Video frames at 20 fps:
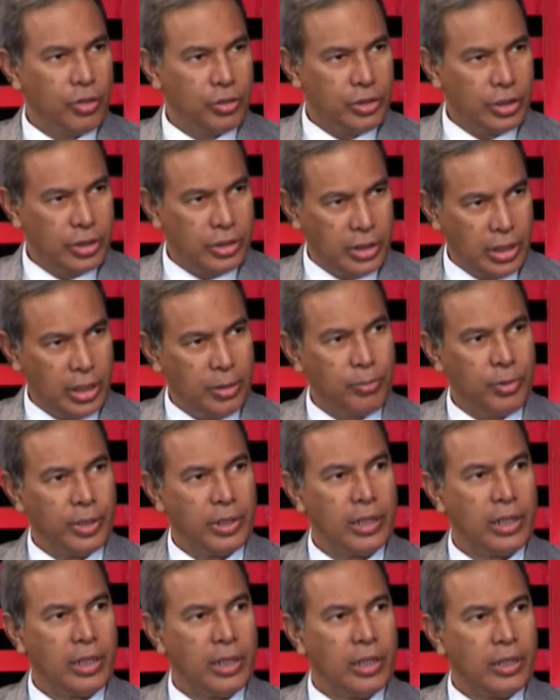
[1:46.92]
ঔষধ শিল্প
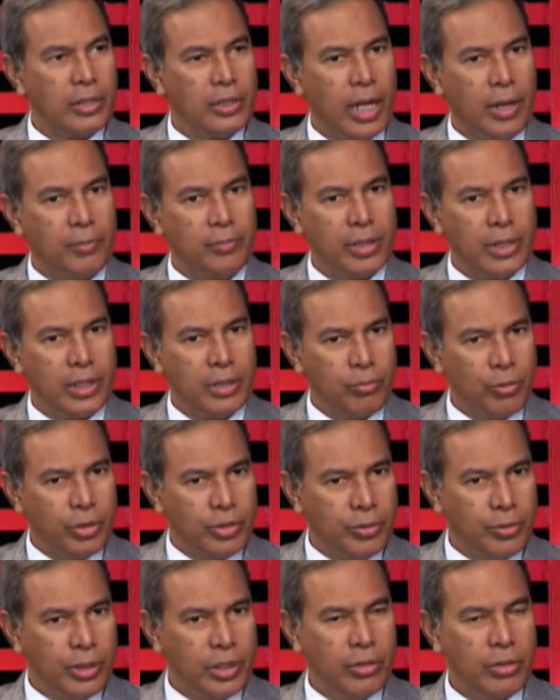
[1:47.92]
তা আপনাকে
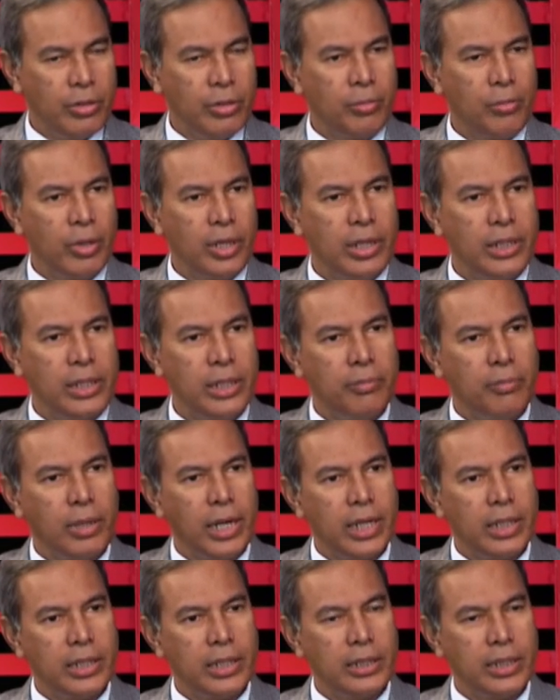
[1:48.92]
প্রথমে একটু বলা যে
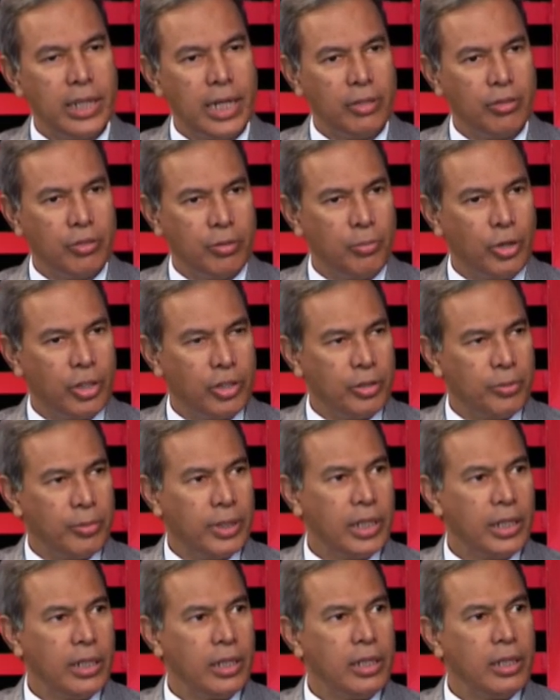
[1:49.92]
বাংলাদেশে এখন
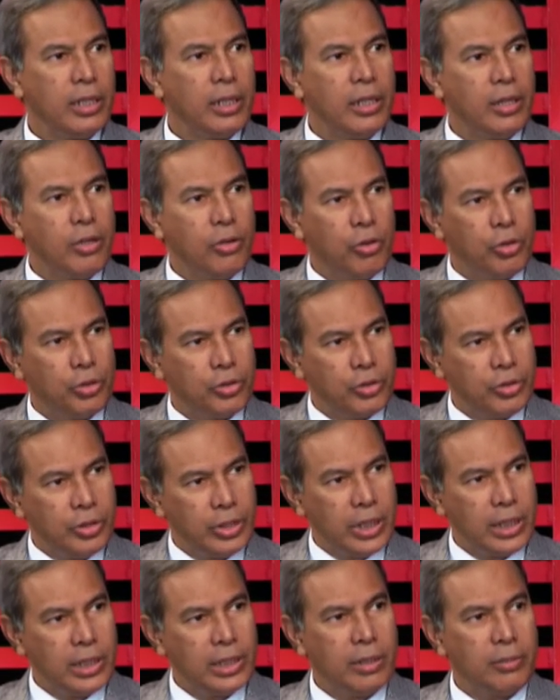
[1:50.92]
বর্তমানে
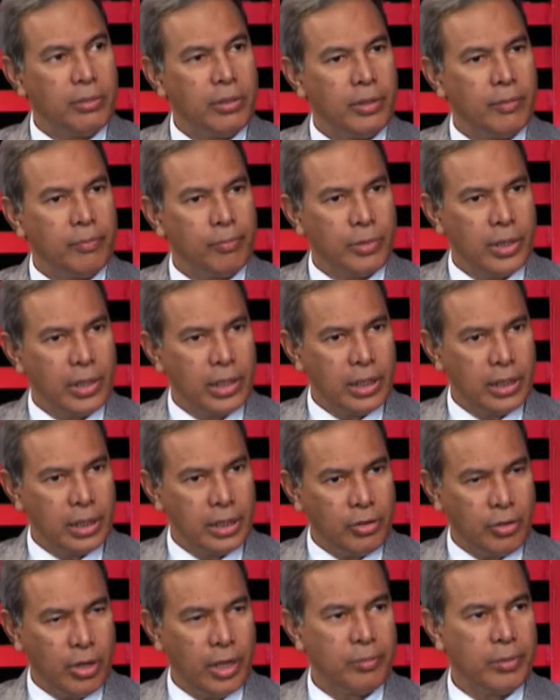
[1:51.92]
ওষুধের যে
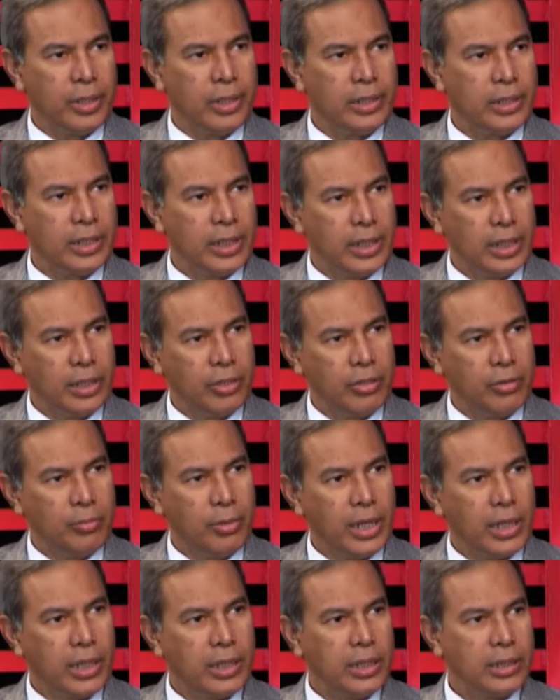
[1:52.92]
রিকোয়ারমেন্ট সেটা কিন্তু
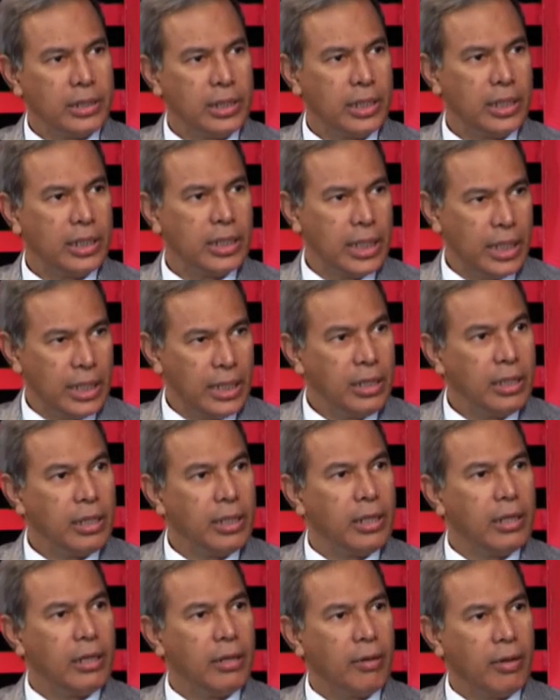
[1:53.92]
বাংলাদেশে নিজেই
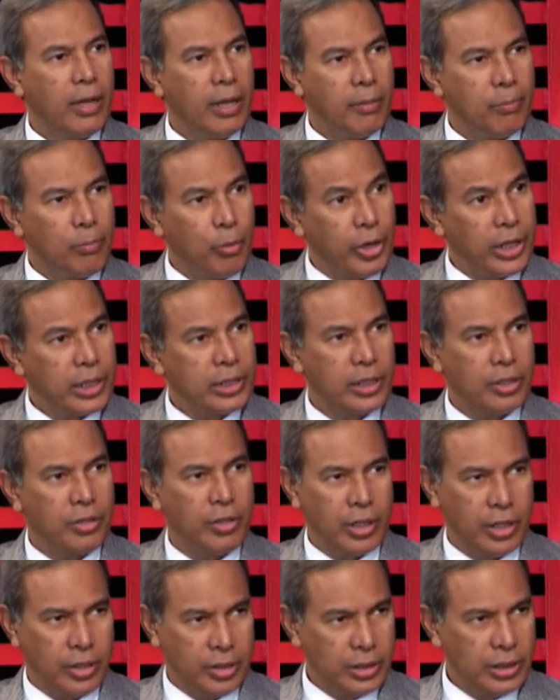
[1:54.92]
প্রোডাকশন
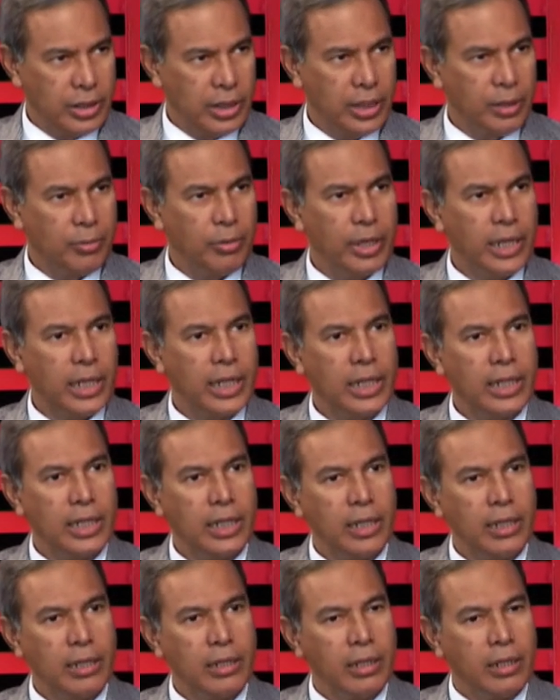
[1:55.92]
করা হচ্ছে এবং
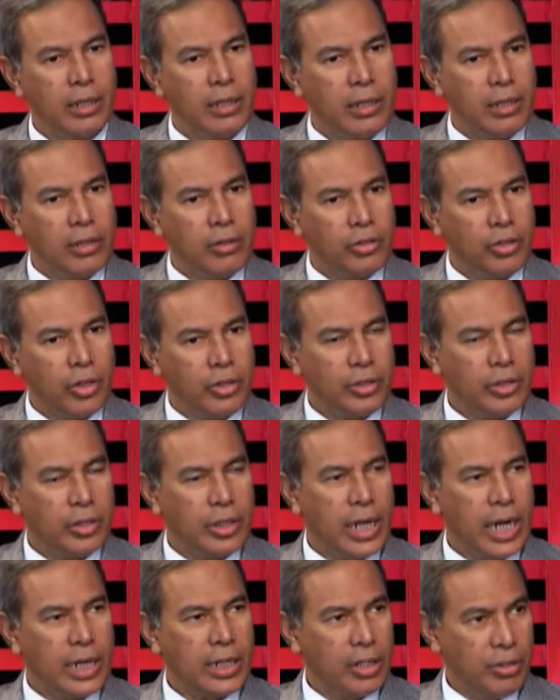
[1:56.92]
এখানকার
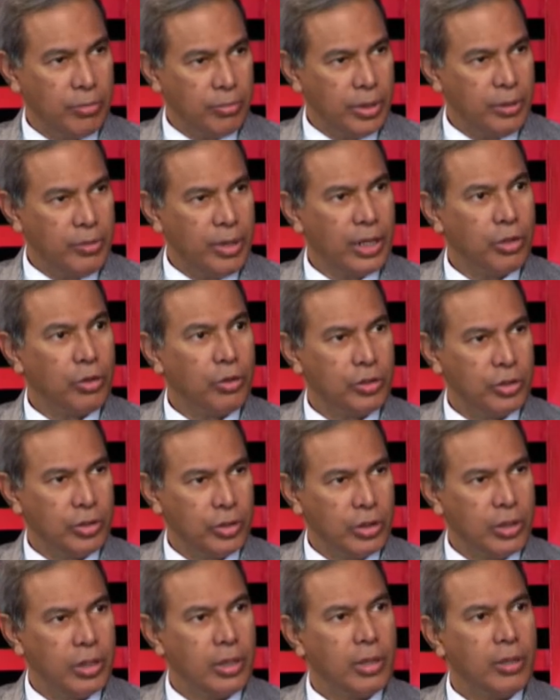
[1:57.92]
শতকরা আটানব্বই ভাগ
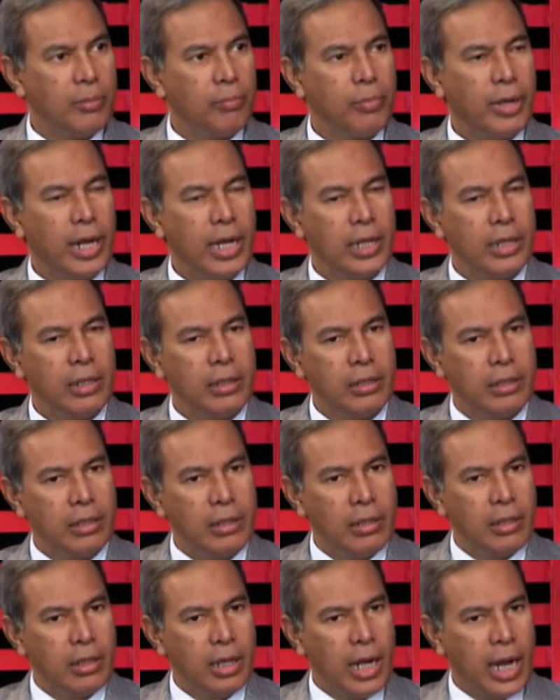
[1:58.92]
ওষুধ প্রায়
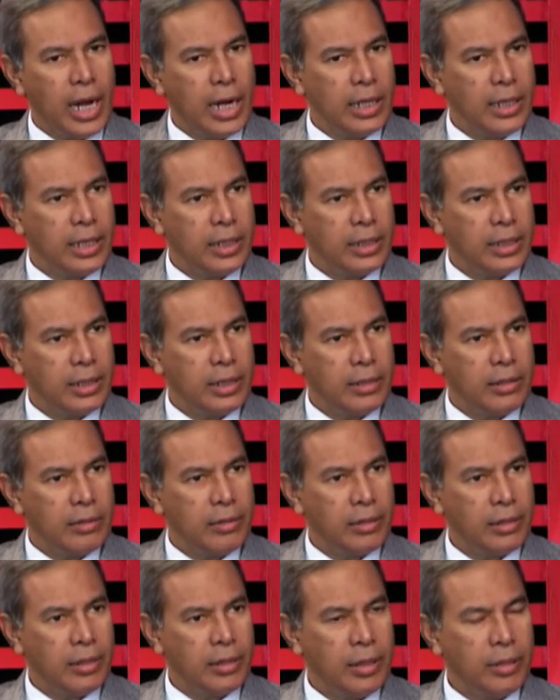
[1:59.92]
আড়াই হাজার
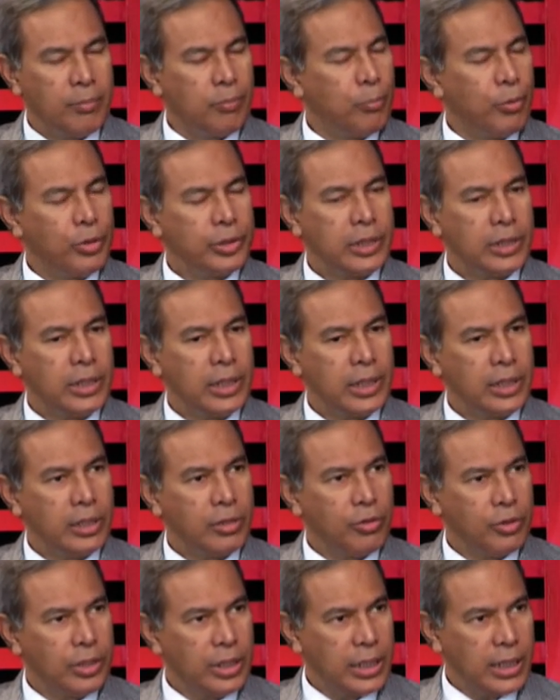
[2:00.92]
পঁচিশ
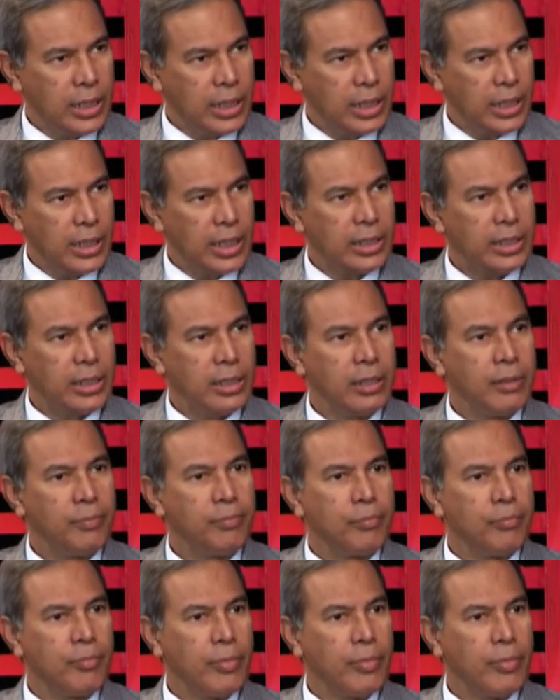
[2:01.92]
হাজার কোটি টাকার একটা